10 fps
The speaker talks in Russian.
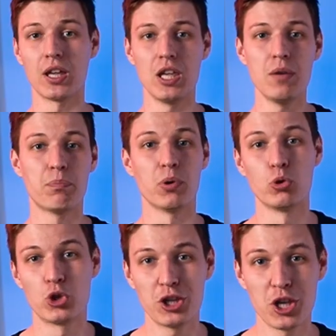и
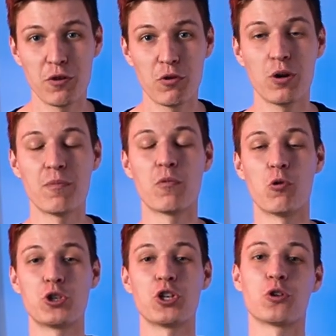получить на него
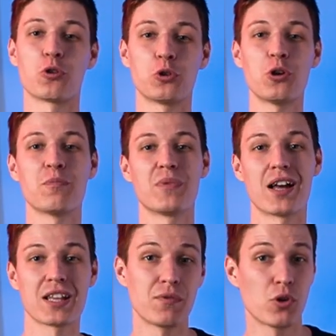очень крутой
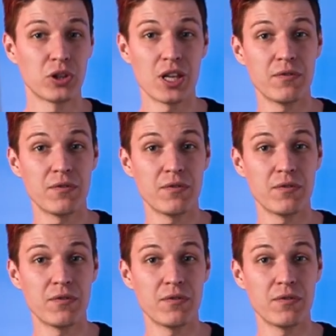развернутый